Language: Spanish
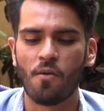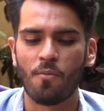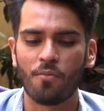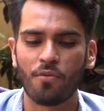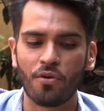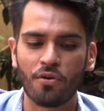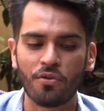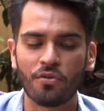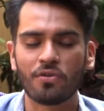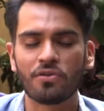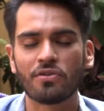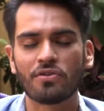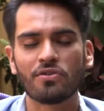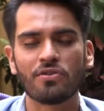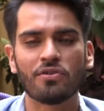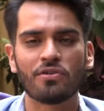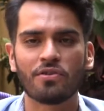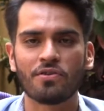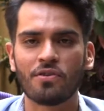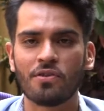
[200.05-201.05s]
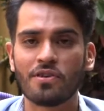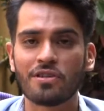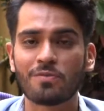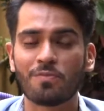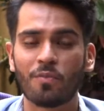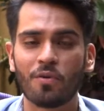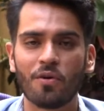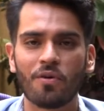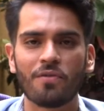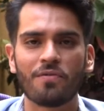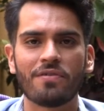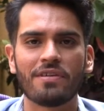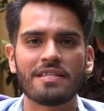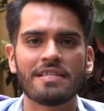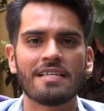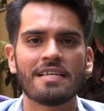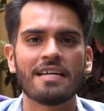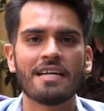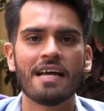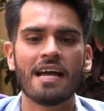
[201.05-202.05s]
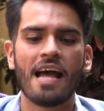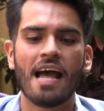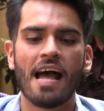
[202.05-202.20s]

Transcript: productos yo les puedo ofrecer